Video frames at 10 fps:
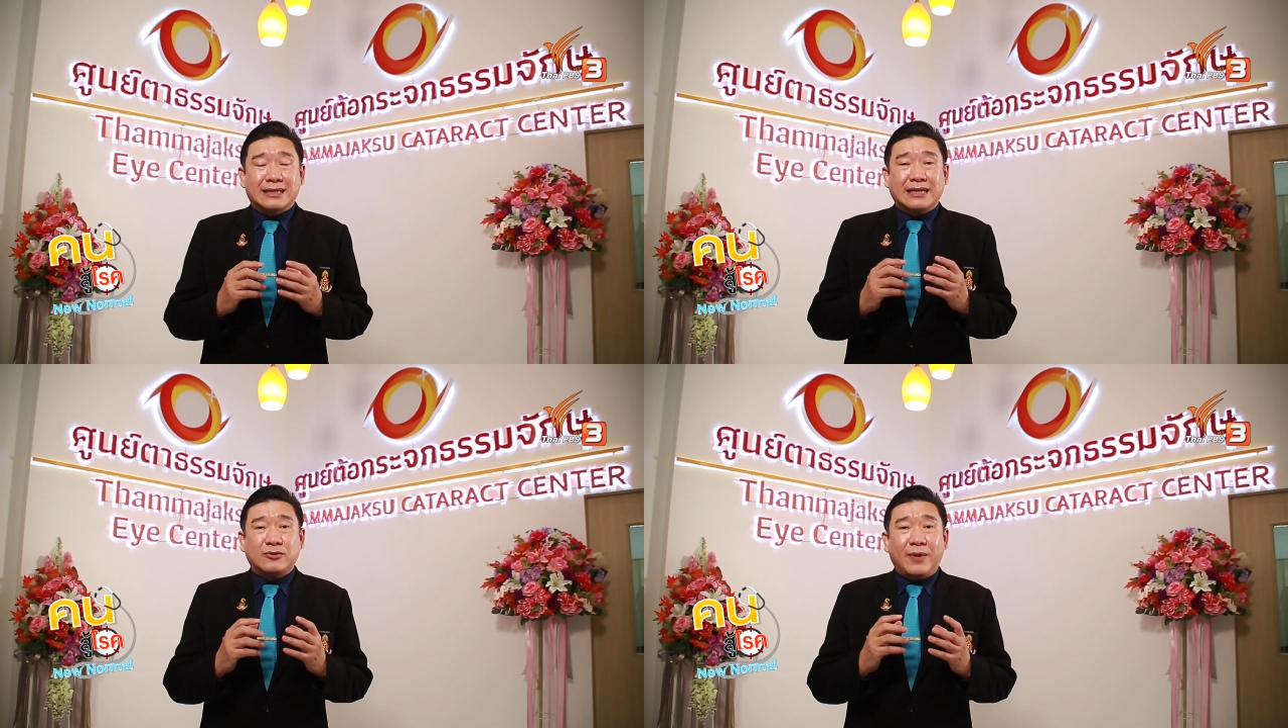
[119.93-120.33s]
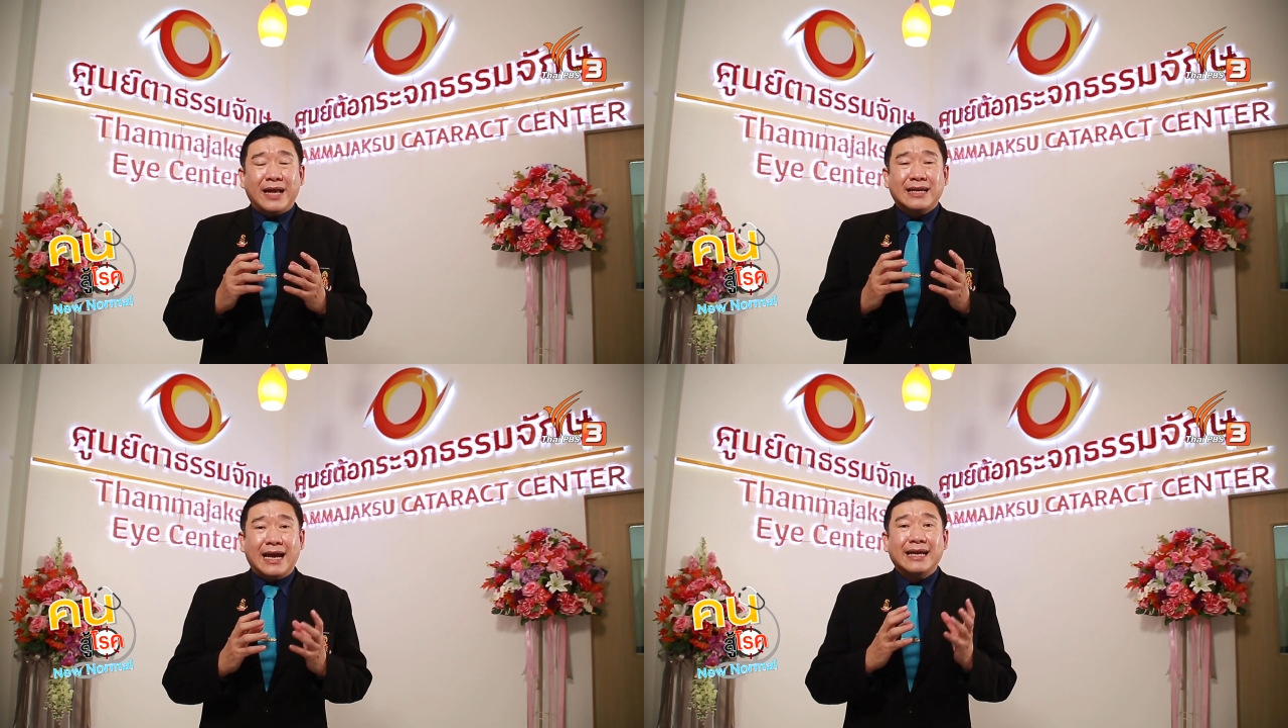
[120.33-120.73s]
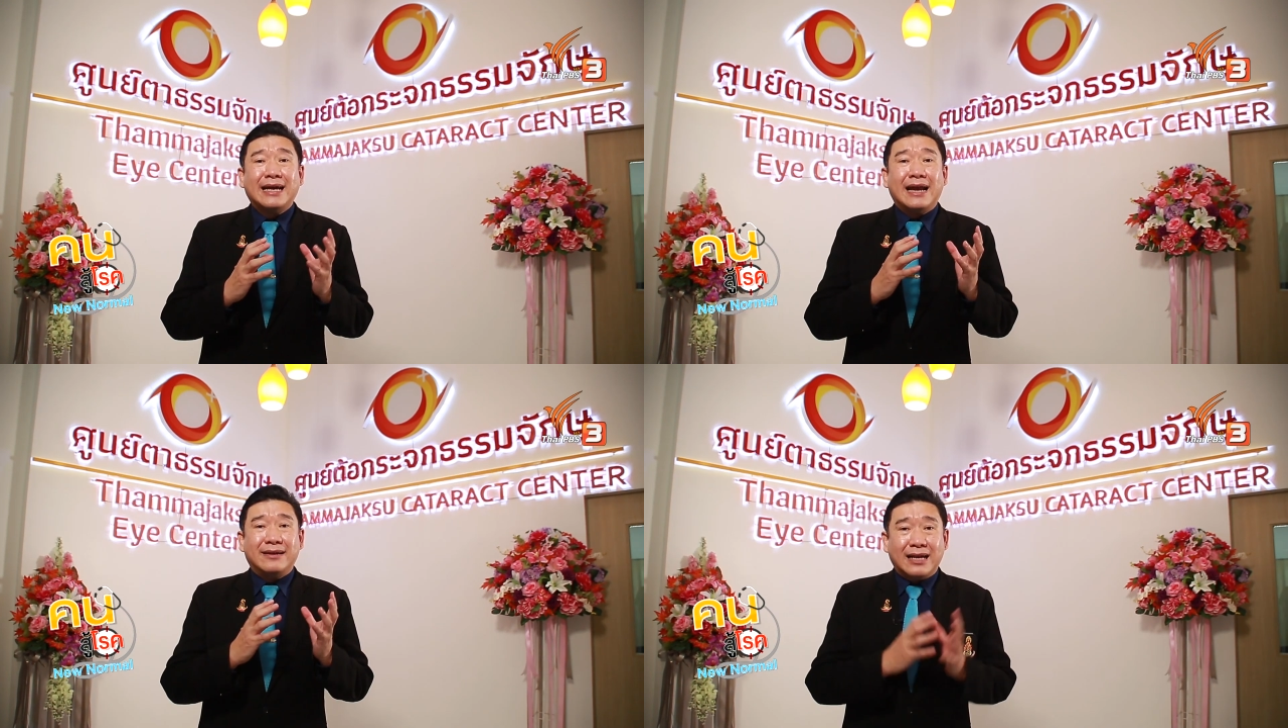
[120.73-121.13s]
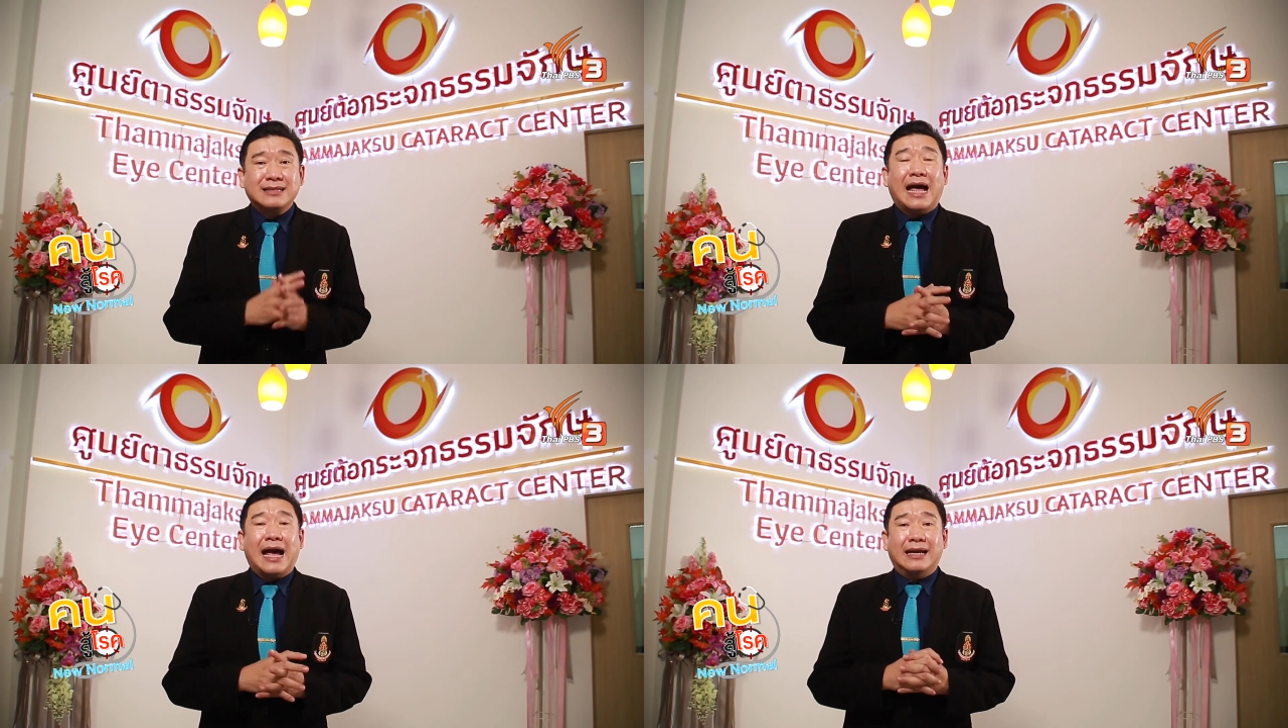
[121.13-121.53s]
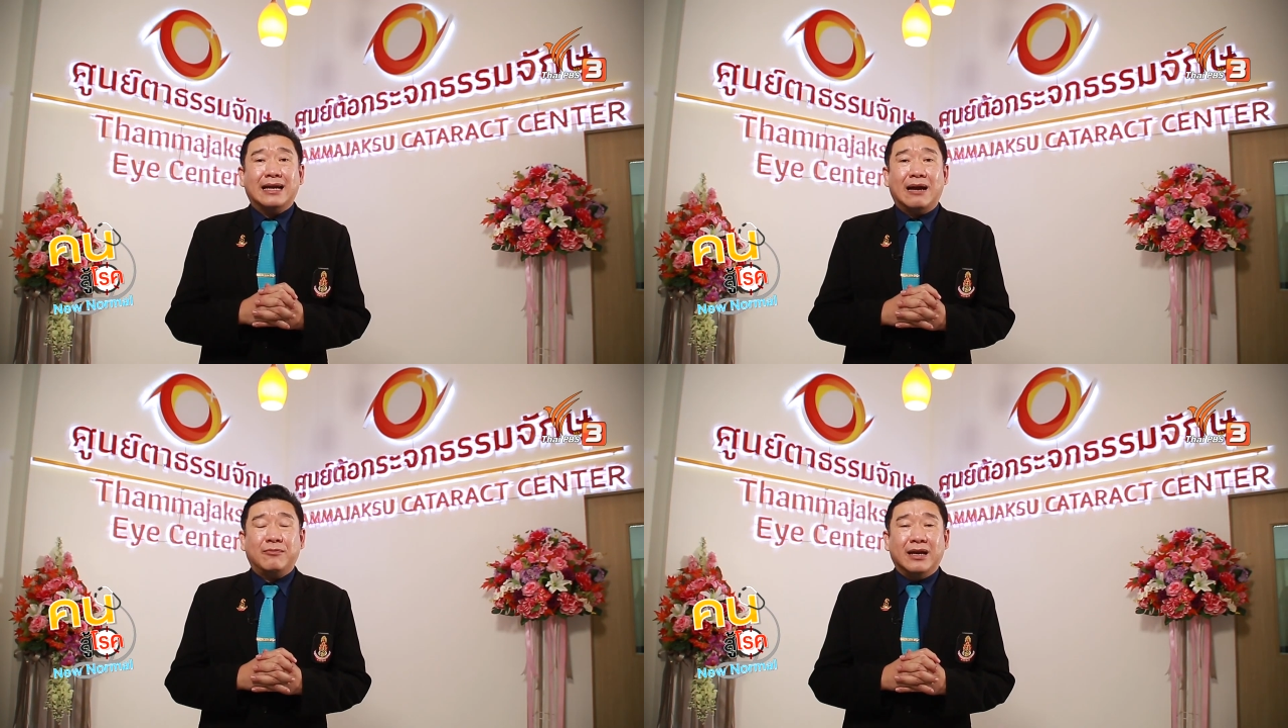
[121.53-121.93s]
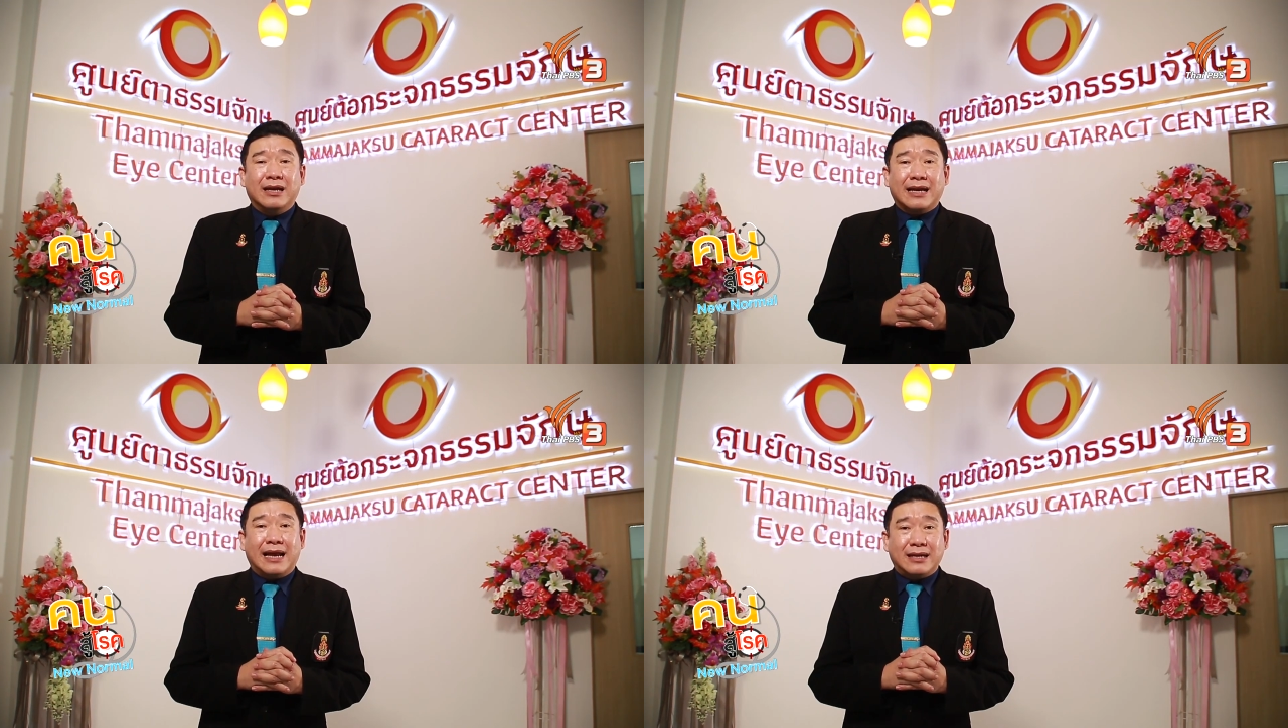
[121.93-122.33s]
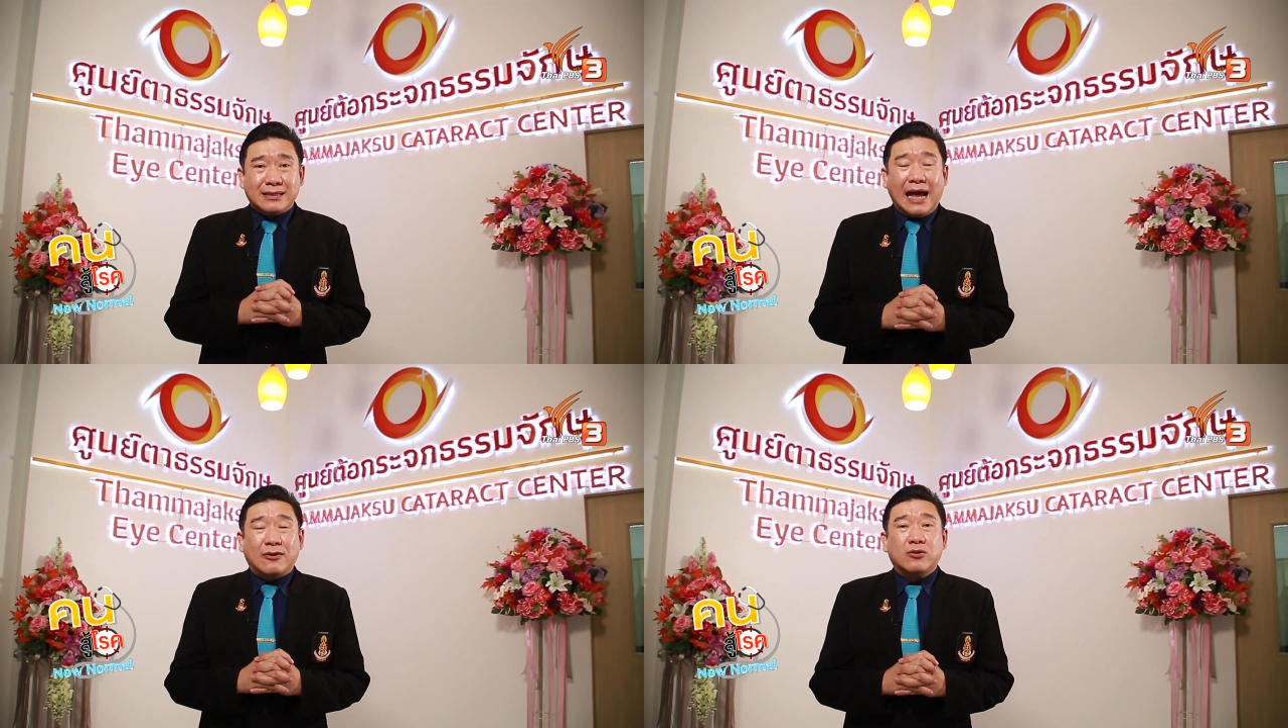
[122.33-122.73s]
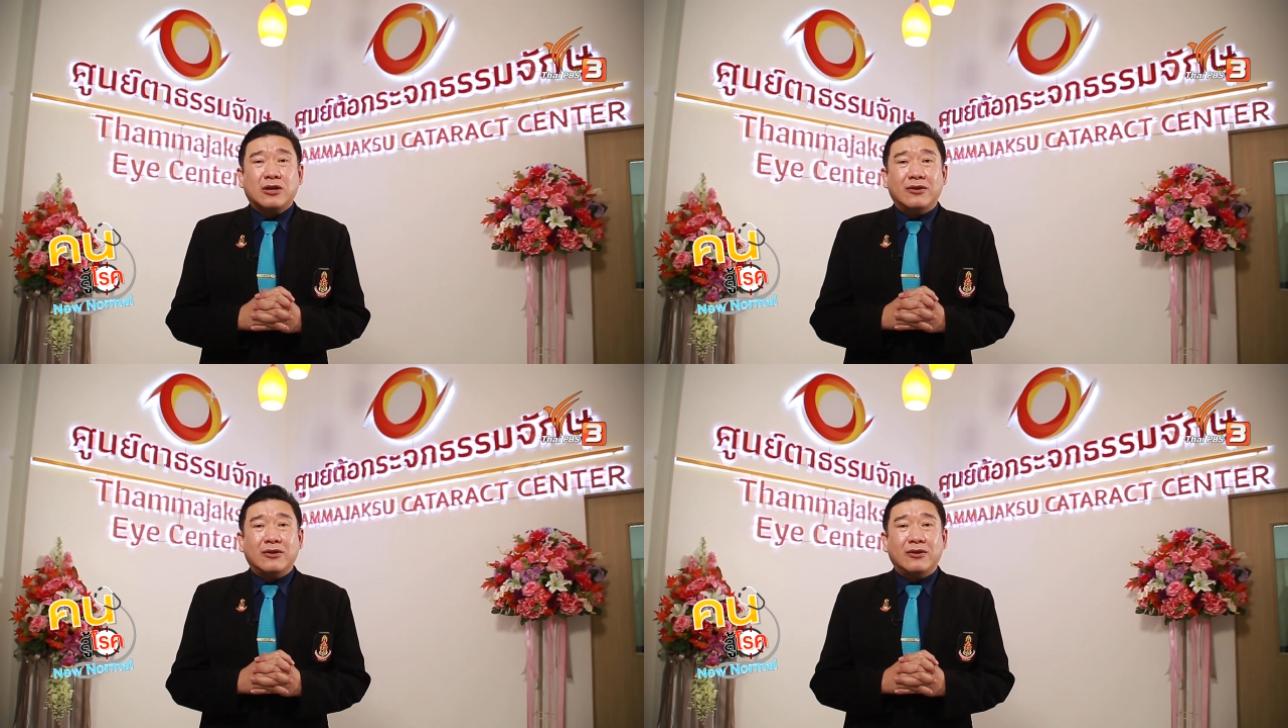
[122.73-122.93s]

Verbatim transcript: จากสูตแพทย์จะให้การรักษานะครับการรักษาโรค